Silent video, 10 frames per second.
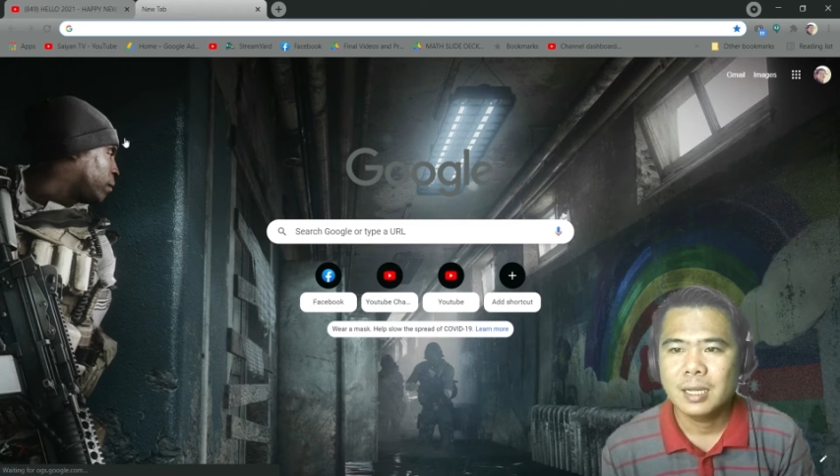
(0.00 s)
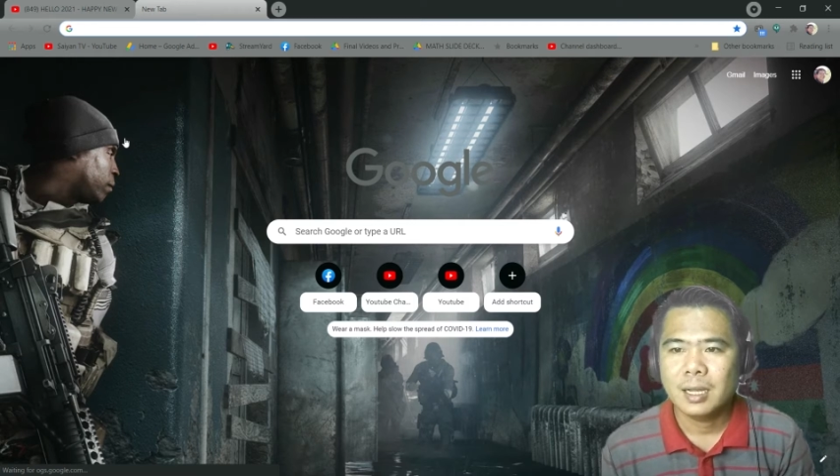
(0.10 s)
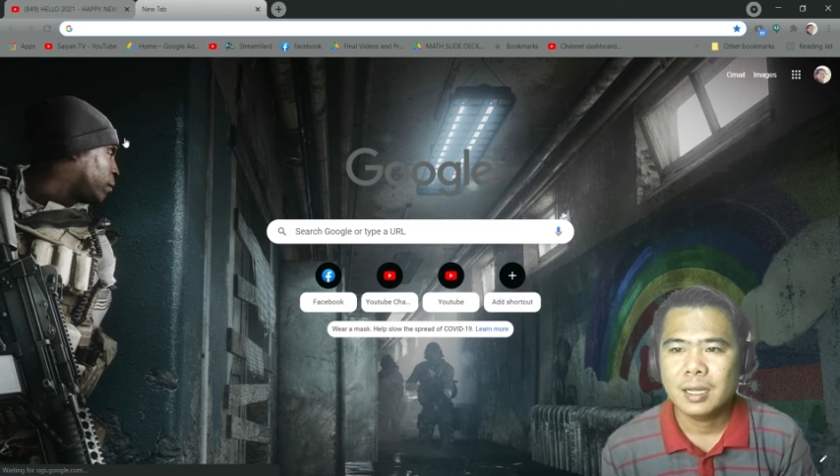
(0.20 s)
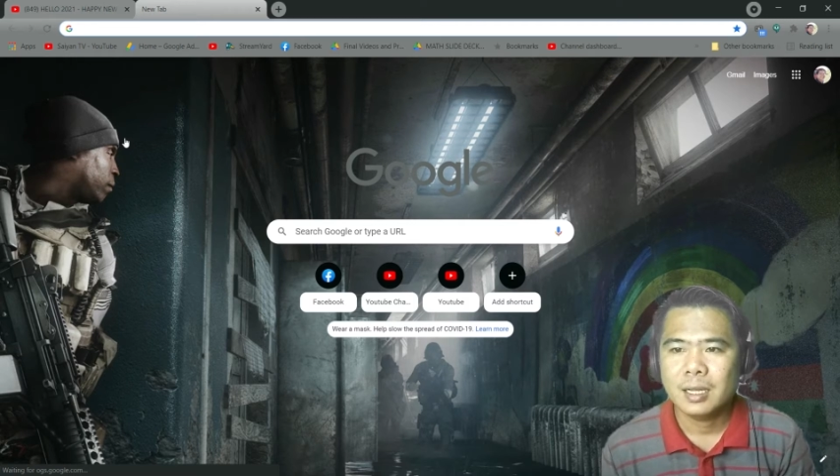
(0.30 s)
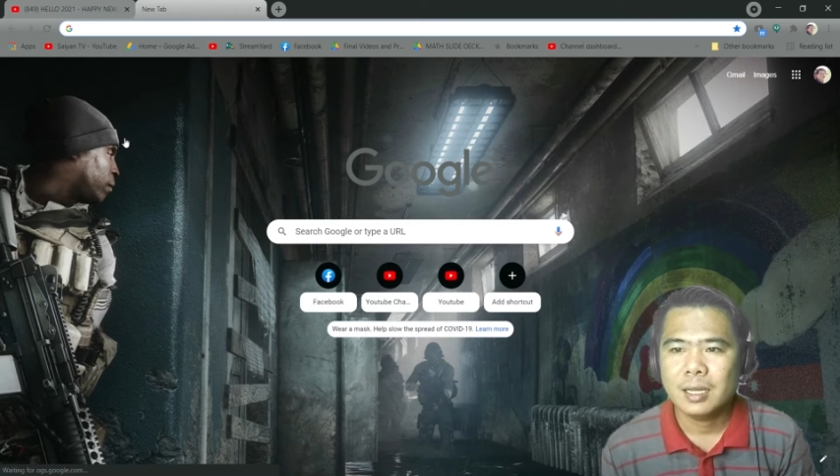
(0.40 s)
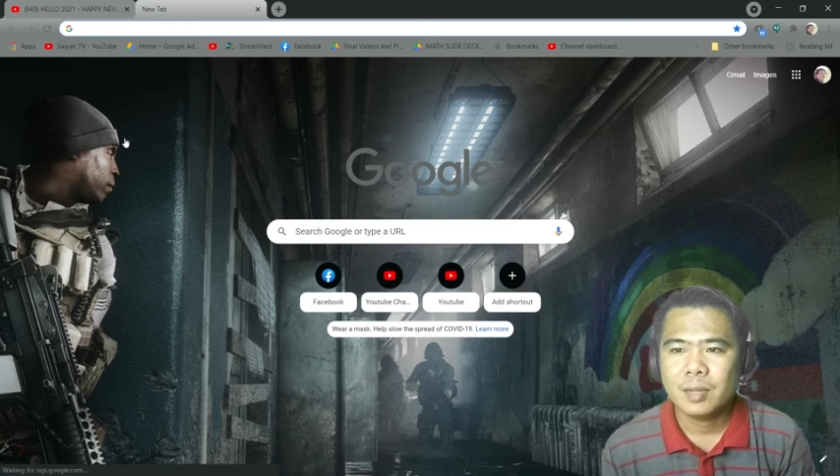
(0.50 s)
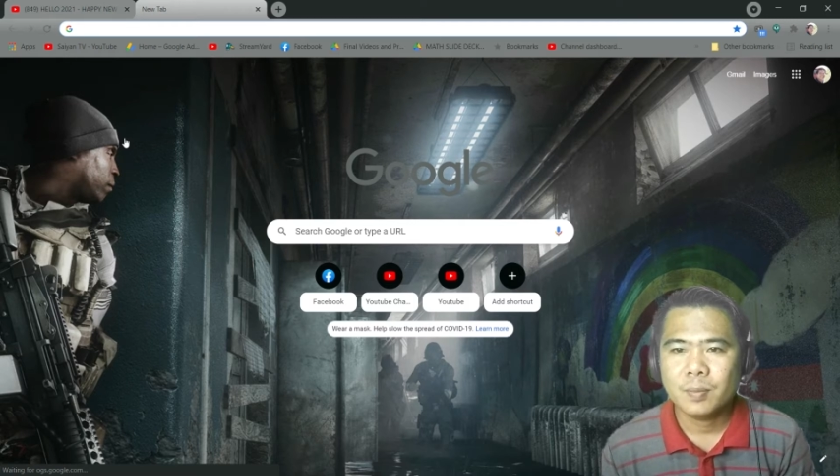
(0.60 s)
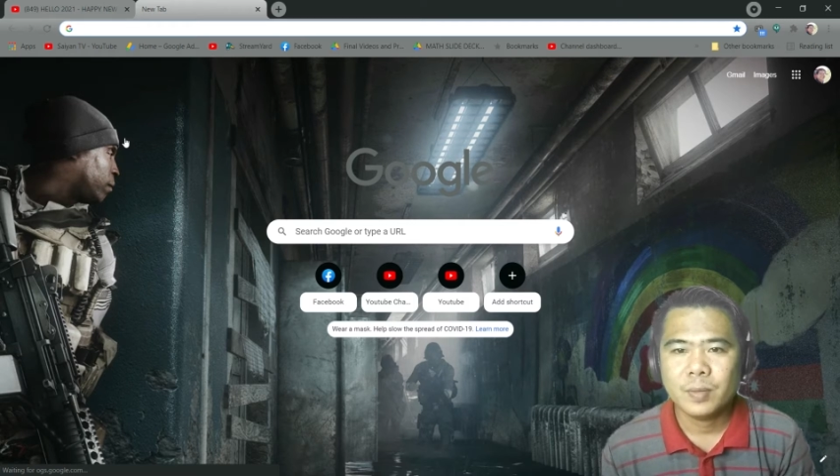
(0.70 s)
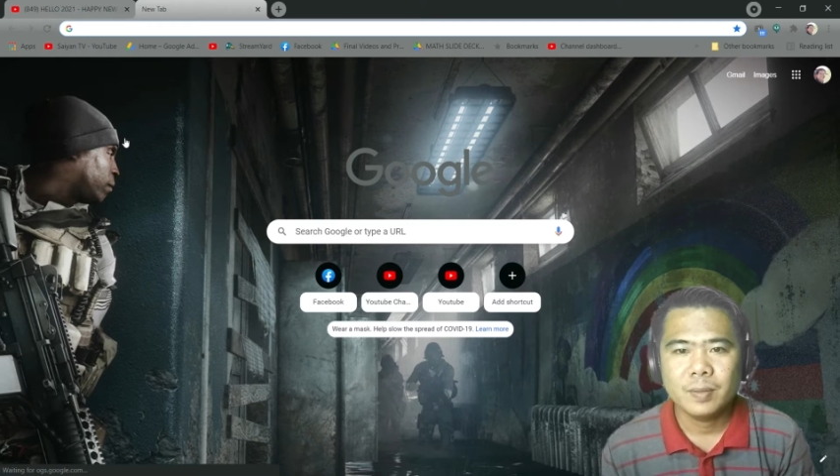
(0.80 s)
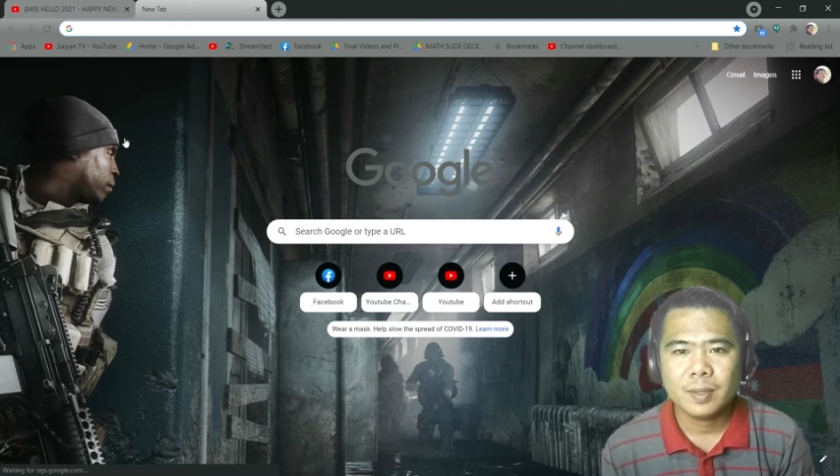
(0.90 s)
ang link
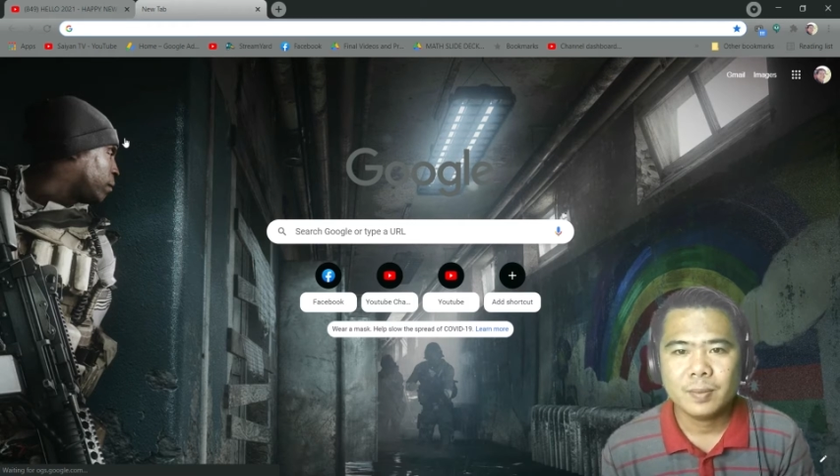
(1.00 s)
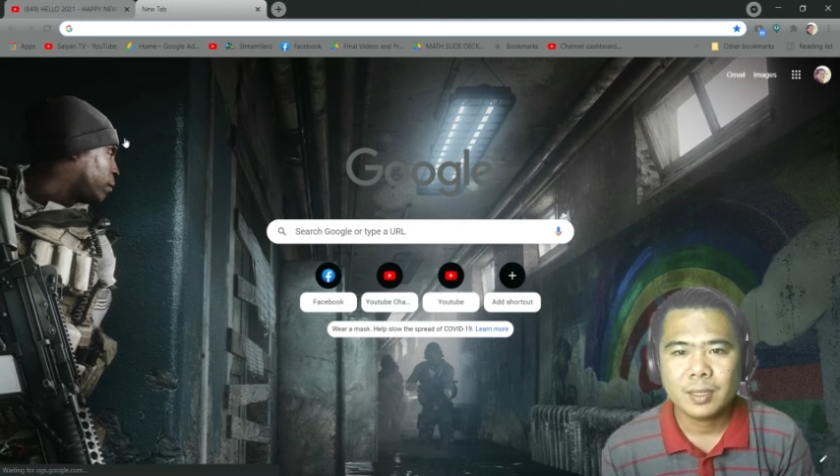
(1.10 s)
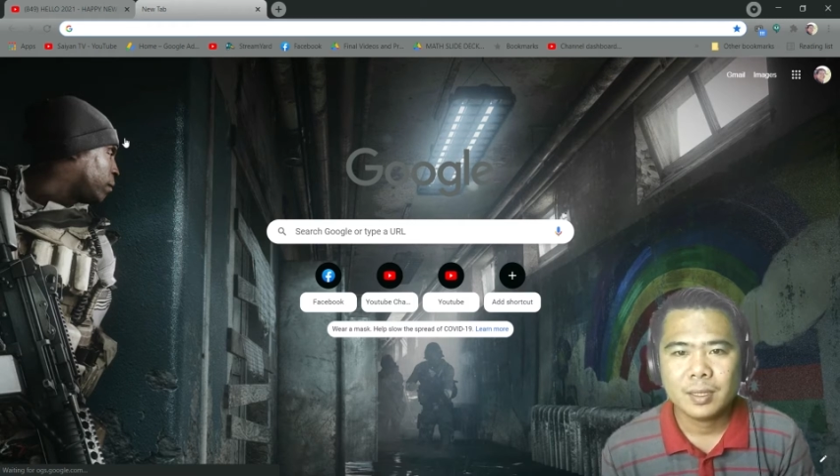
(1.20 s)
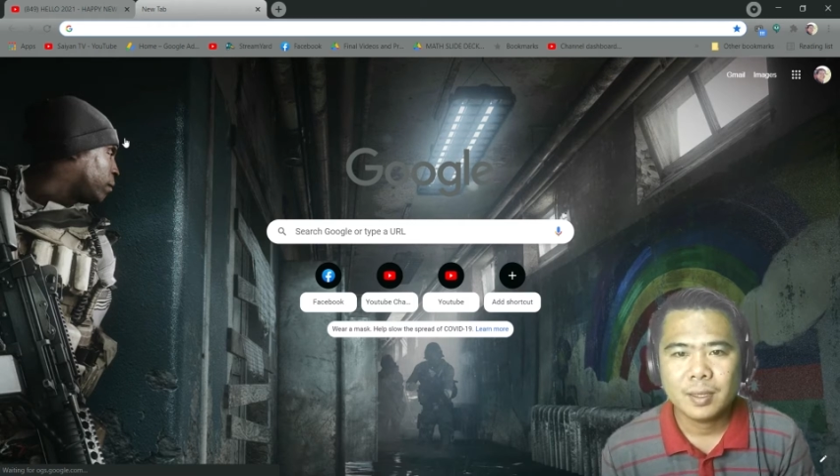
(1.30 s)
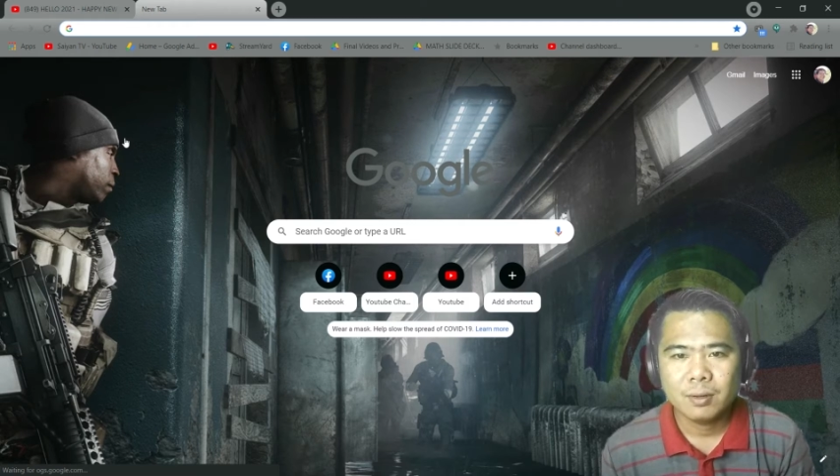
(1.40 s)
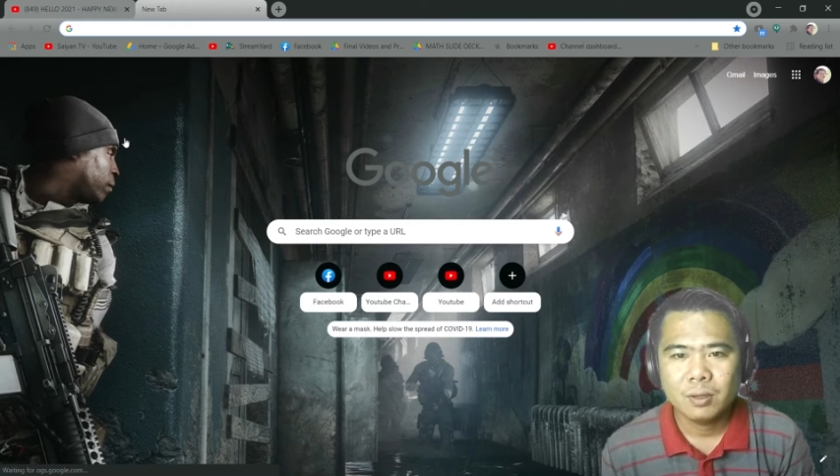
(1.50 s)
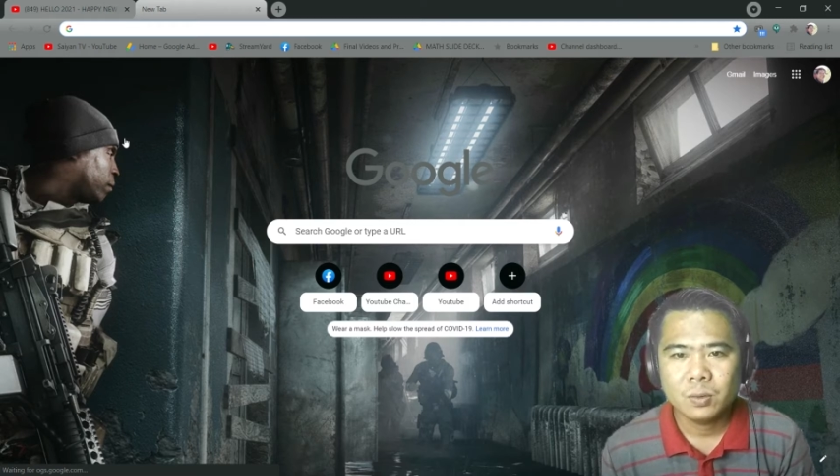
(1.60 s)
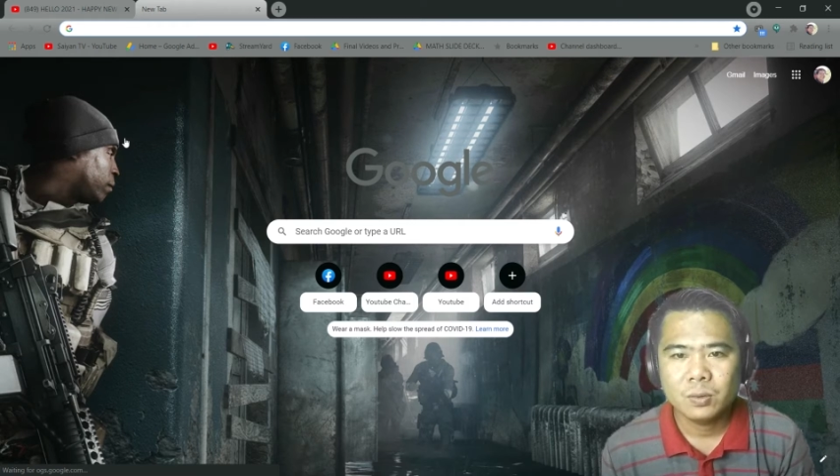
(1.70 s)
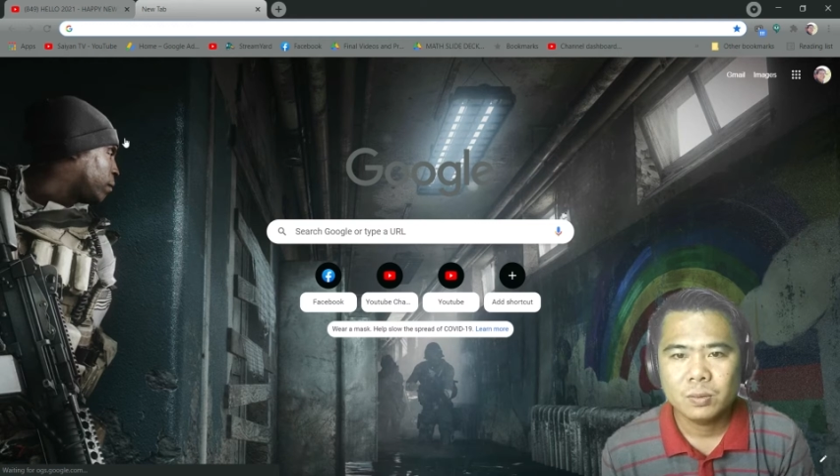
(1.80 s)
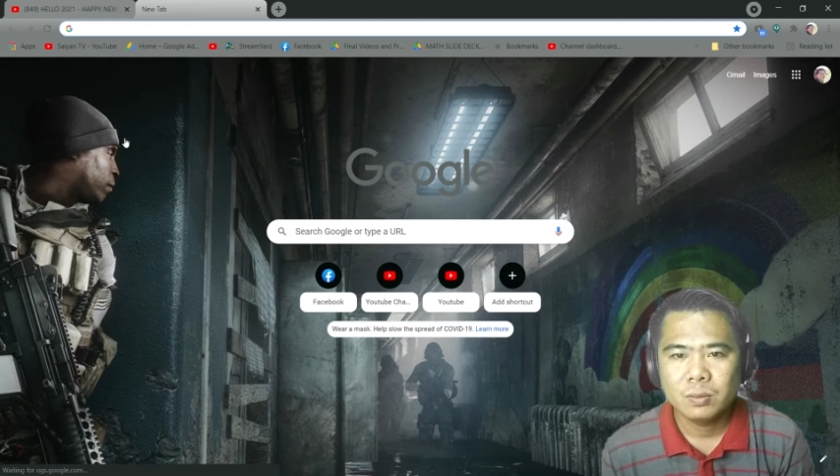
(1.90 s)
para makapag-download